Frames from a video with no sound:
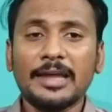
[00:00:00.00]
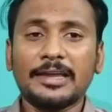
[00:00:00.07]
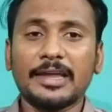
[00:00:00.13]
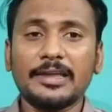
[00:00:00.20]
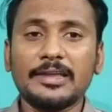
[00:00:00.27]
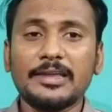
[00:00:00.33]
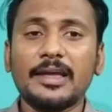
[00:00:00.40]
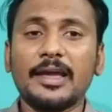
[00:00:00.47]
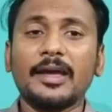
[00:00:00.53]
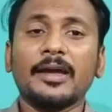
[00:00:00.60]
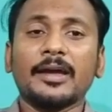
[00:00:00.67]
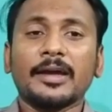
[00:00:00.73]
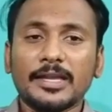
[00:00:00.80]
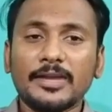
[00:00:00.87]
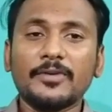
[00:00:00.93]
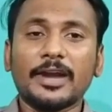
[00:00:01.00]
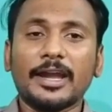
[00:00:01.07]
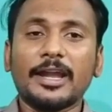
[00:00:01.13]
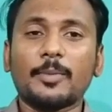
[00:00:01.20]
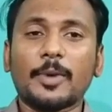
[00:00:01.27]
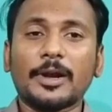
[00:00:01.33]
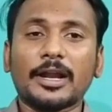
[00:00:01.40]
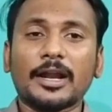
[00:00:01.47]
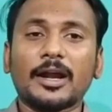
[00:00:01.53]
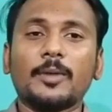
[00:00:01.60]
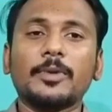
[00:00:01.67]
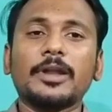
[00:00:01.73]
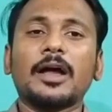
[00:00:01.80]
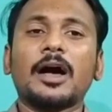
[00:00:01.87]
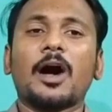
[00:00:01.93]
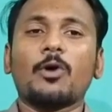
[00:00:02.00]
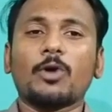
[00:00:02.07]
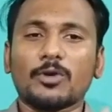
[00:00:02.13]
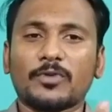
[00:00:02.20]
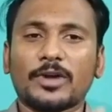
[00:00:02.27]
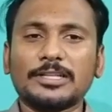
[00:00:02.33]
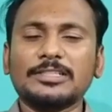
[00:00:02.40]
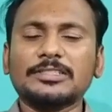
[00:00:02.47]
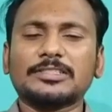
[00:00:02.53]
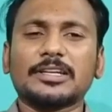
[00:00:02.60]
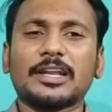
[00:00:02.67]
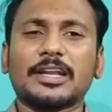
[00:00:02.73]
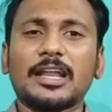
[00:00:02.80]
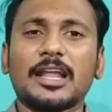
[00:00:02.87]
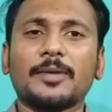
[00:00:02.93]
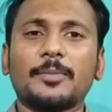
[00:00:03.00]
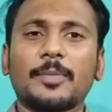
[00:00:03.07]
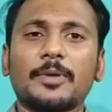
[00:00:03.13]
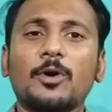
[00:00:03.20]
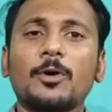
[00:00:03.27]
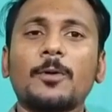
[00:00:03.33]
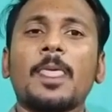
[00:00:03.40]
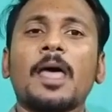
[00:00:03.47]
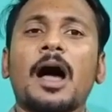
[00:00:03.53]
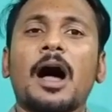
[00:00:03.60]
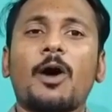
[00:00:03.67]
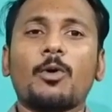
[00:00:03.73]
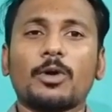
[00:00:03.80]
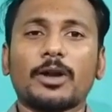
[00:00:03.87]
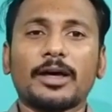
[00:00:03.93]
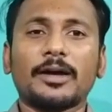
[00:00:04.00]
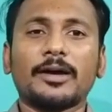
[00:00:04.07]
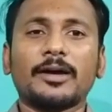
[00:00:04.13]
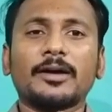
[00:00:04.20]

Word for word: ஐகேஇஏ இவங்க என்ன பண்ணுறாங்க அப்படின்னா அவங்களோட ஃபர்னிச்சர் எல்லாமே அவங்களோட